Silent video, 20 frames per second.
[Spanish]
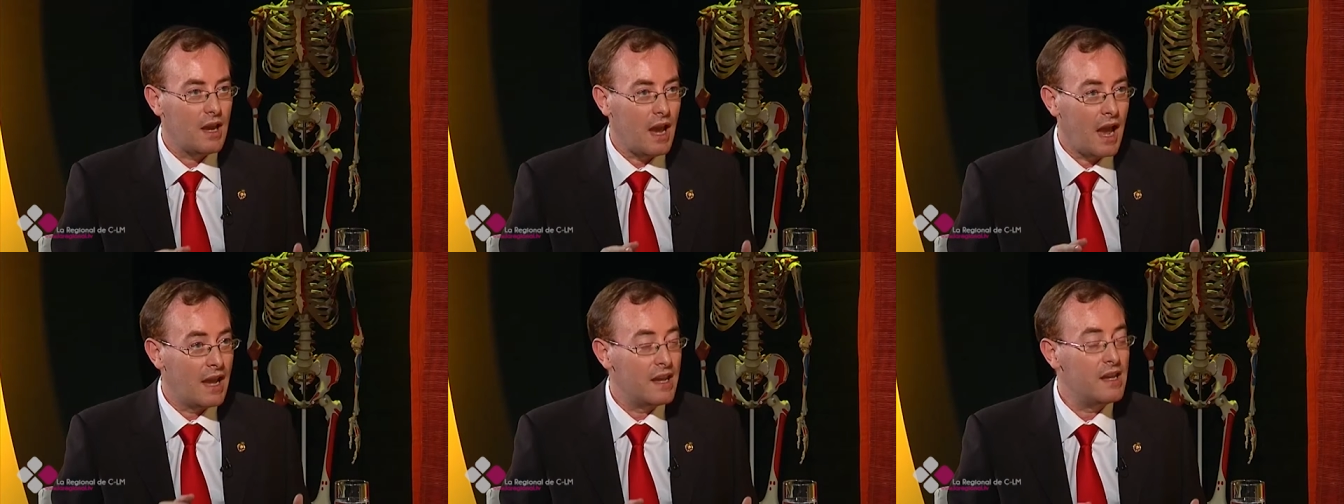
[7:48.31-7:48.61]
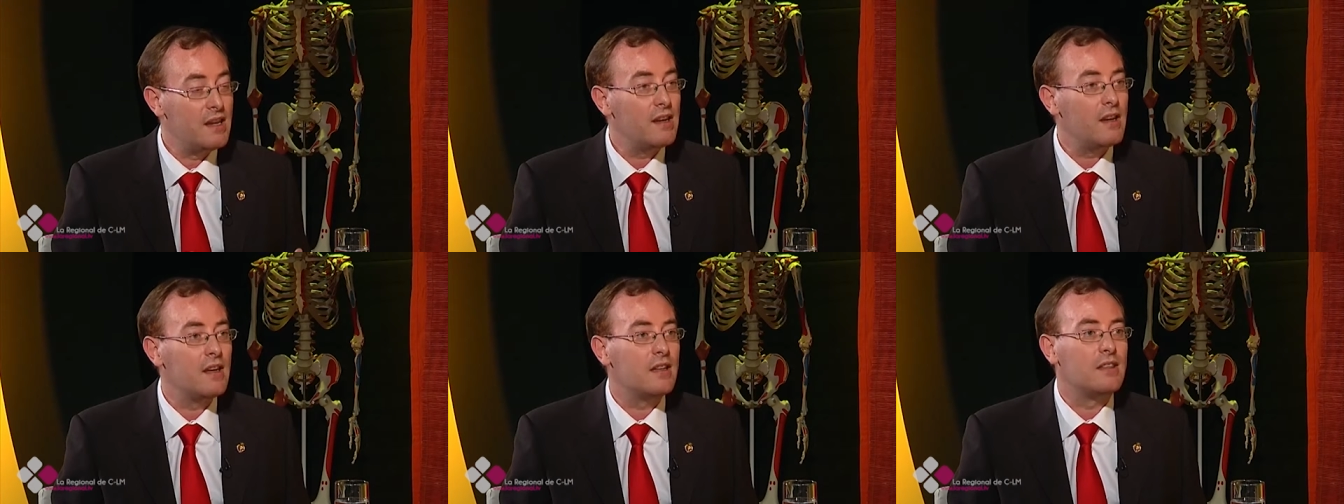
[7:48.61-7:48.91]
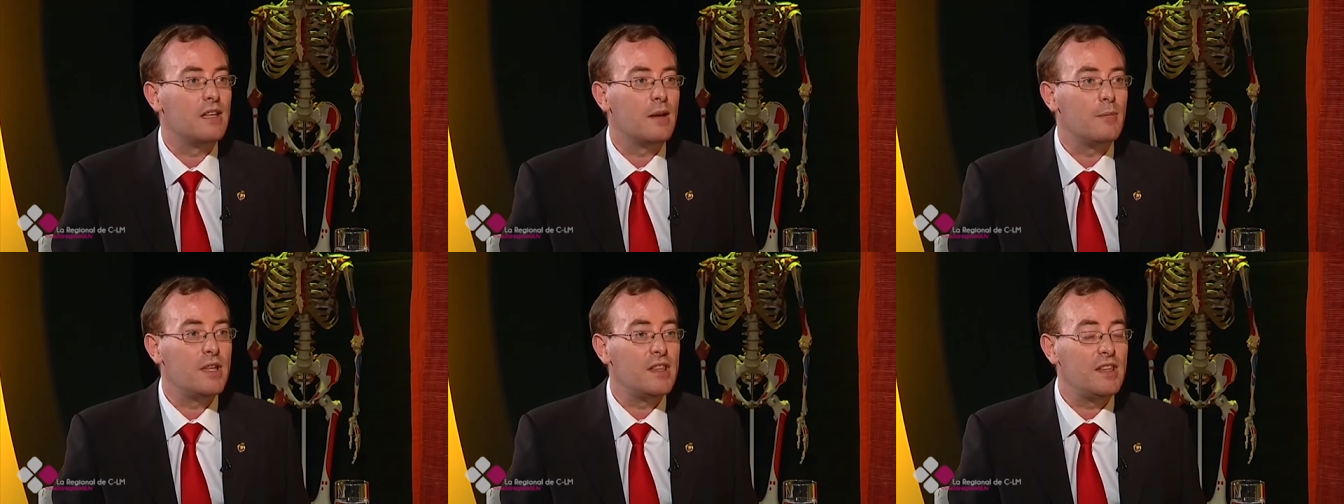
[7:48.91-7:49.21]
Ahí
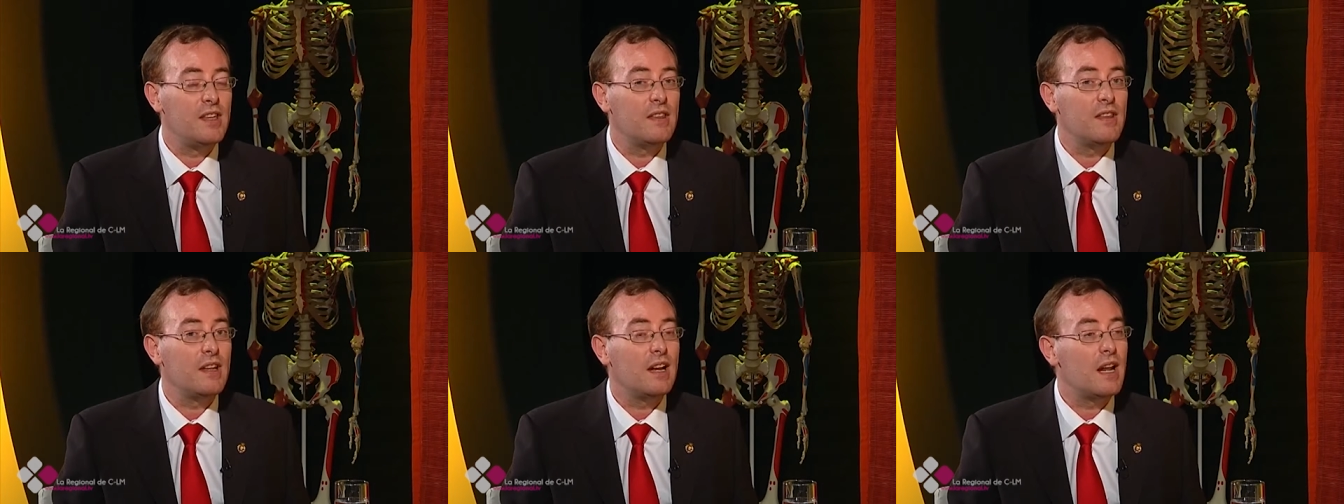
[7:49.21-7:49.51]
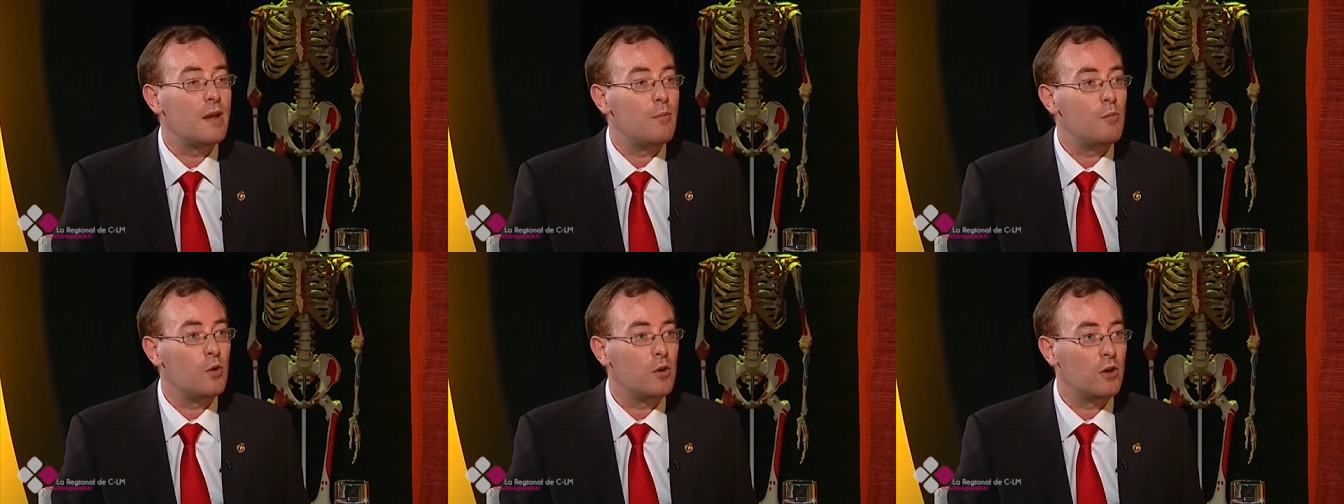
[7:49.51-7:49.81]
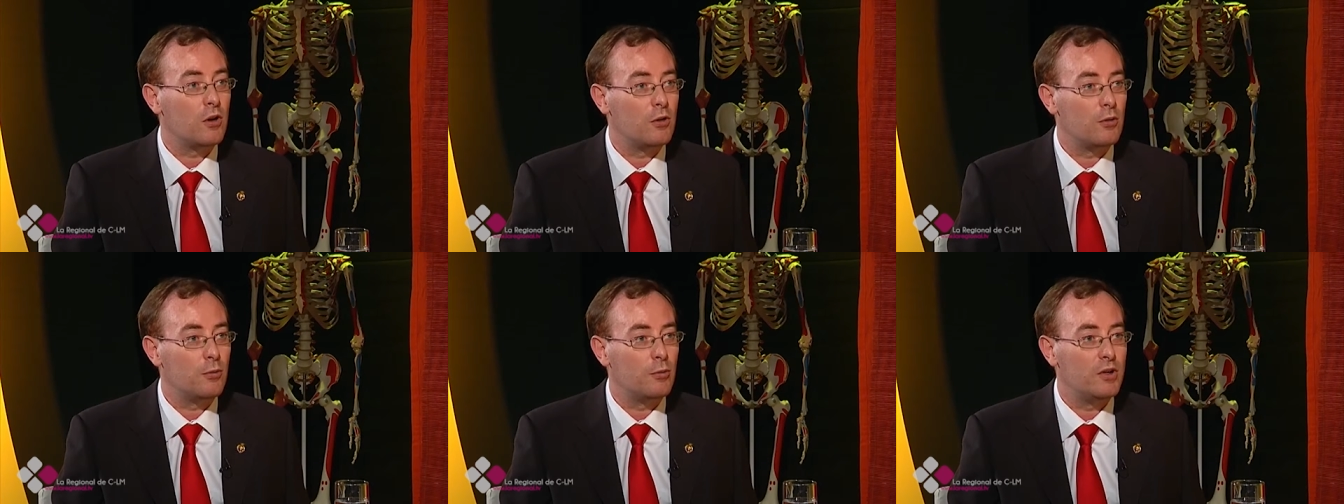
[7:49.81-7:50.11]
está mediada la
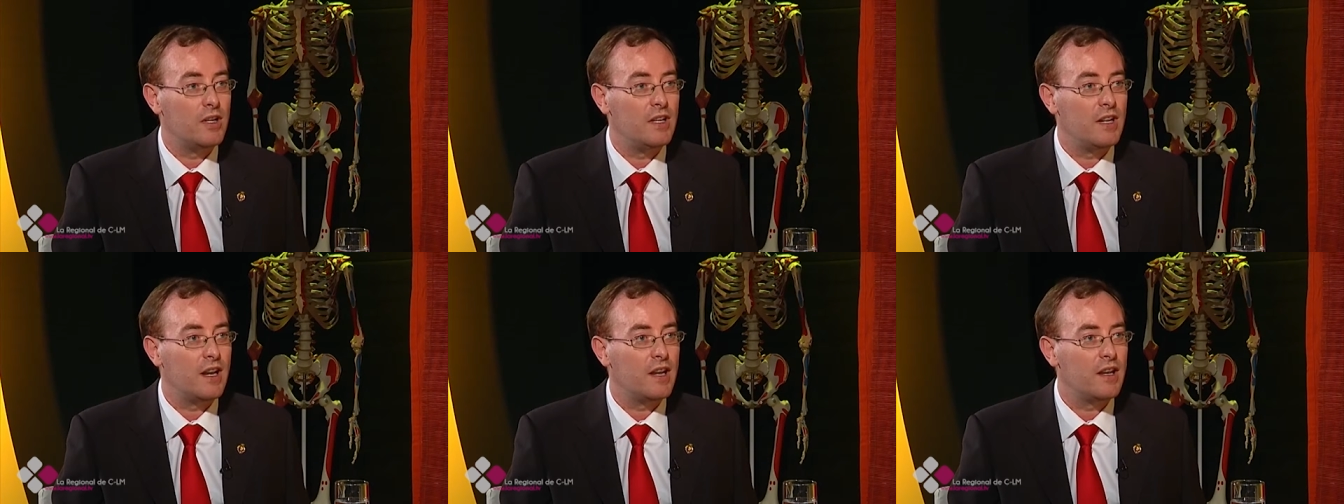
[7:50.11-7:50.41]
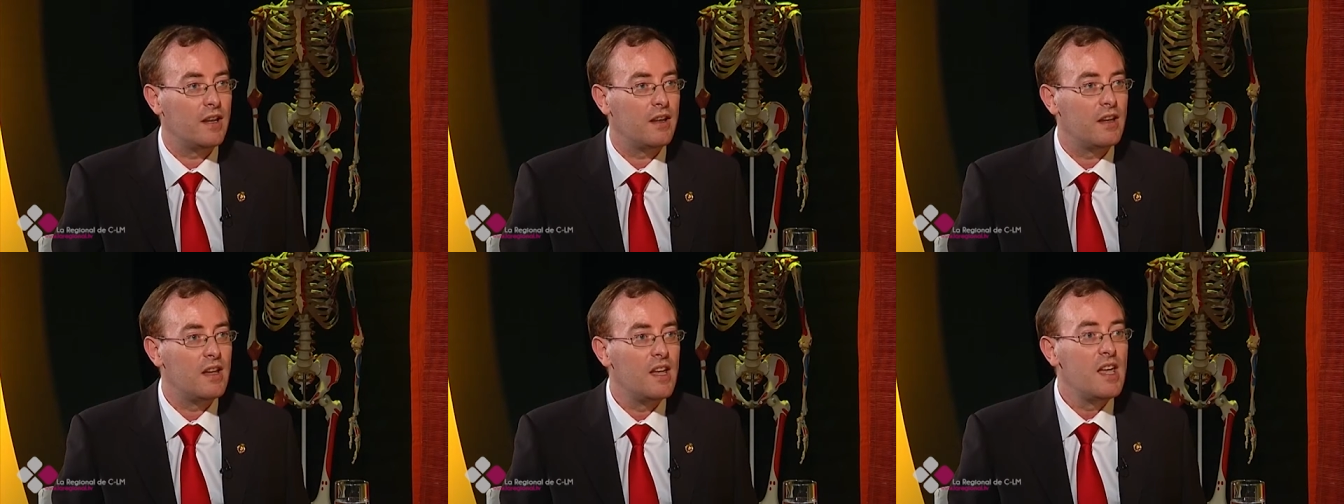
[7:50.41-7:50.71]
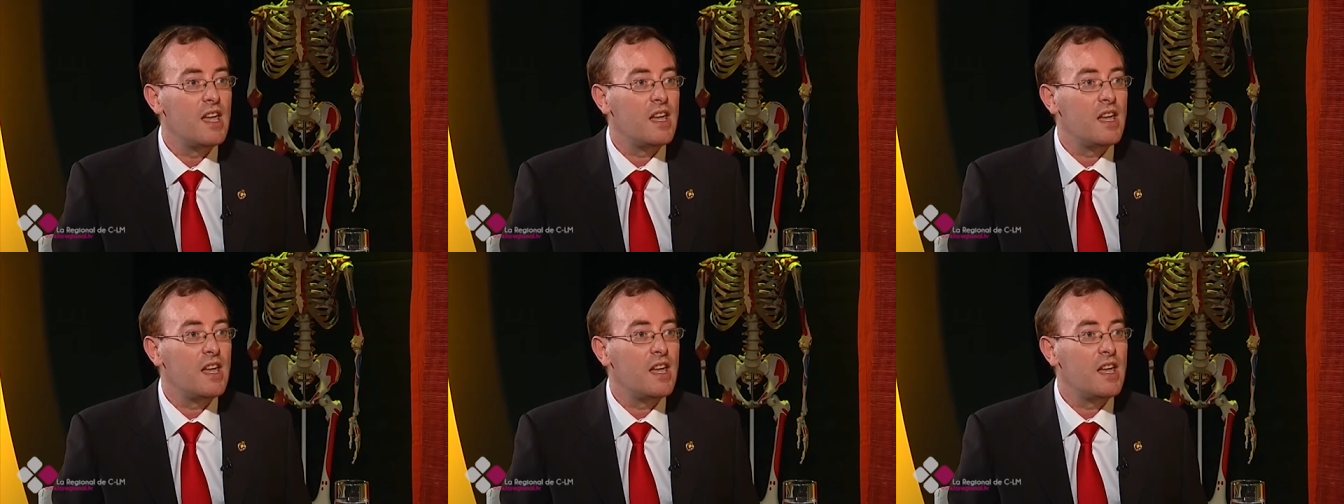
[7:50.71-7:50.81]
inmunoglobulina ¿eh?